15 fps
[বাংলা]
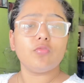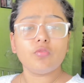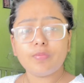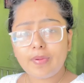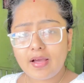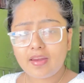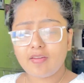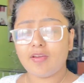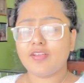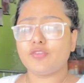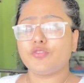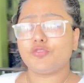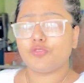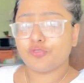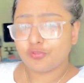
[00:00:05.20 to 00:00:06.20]
খুব ভালো
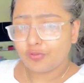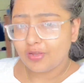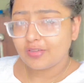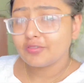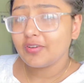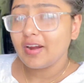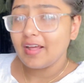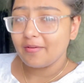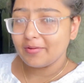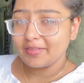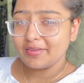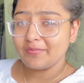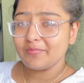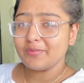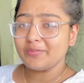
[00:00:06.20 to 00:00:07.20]
আছো সুস্থ আছো আর
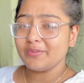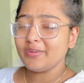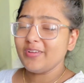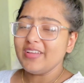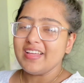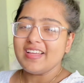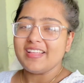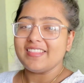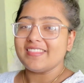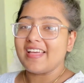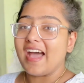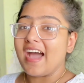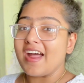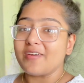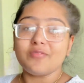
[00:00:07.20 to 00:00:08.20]
আমাদের মতো
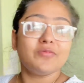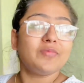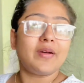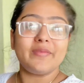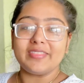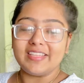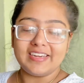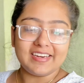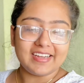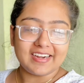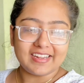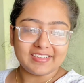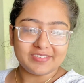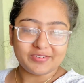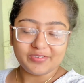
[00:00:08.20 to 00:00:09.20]
দারুণভাবে দিন
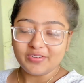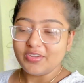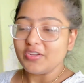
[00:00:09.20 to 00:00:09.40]
কাটাচ্ছ